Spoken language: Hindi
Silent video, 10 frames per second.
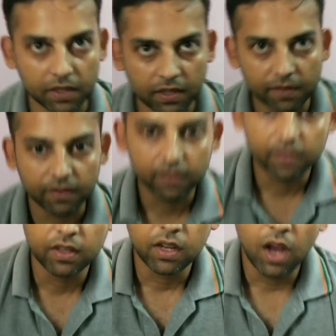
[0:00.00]
छत के
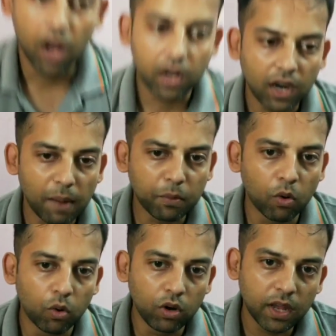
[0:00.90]
हिसाब से अगर अगर आपको
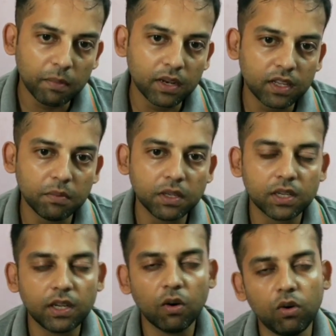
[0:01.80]
उल्टे बल की भी
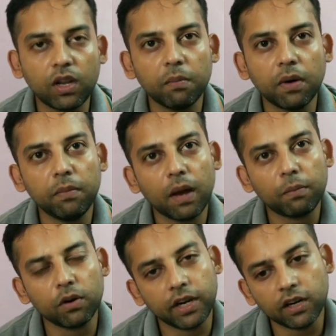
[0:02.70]
चाहिए उल्टे बल में
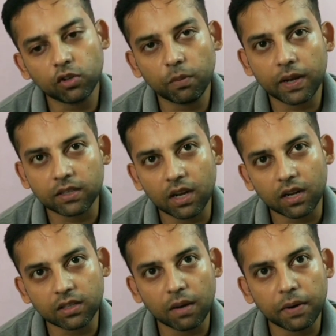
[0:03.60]
आपको डेढ़ सौ रुपये एक्स्ट्रा
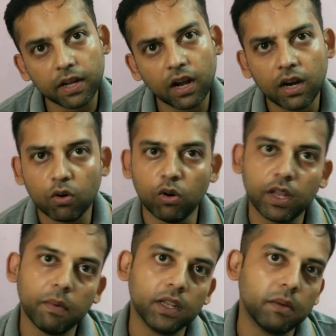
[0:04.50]
खर्चना पड़ेगा
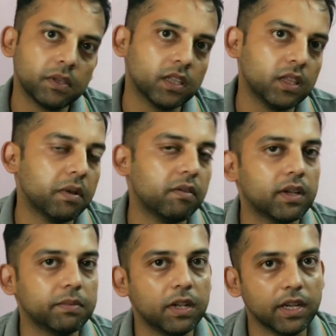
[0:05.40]
उल्टे बल की भी सदी मिल
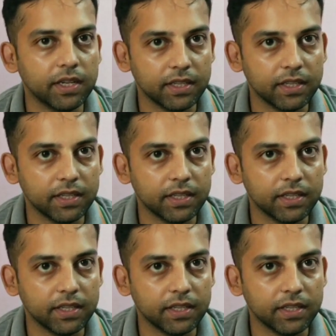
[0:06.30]
जाएगी